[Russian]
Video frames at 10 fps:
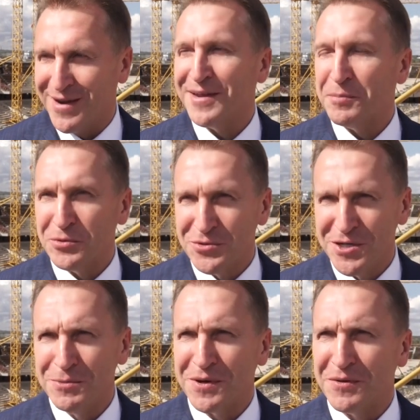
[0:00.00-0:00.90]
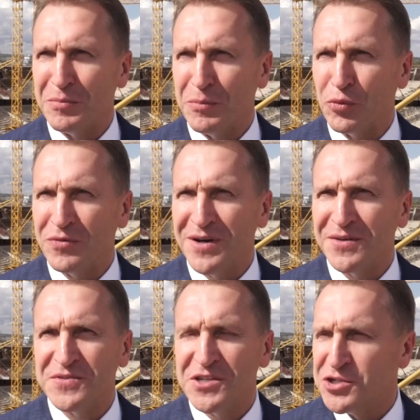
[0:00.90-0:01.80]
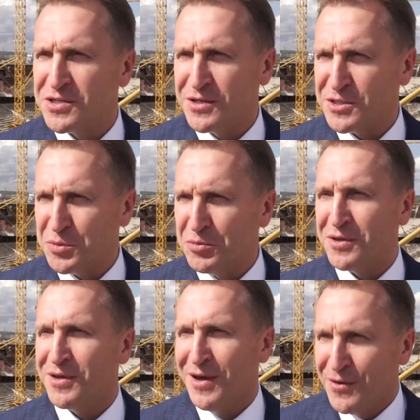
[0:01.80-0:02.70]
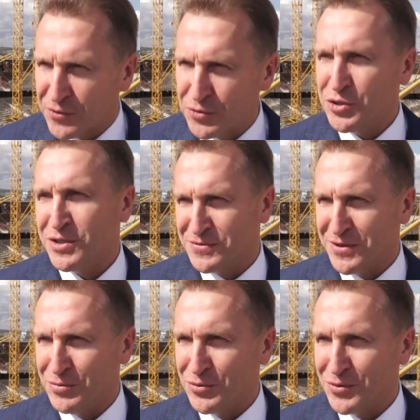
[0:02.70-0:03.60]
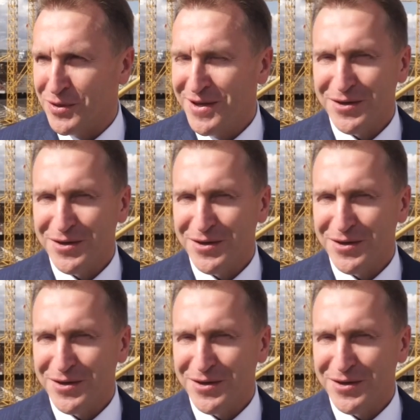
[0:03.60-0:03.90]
Когда получили право, буквально все жители республики включились в работу.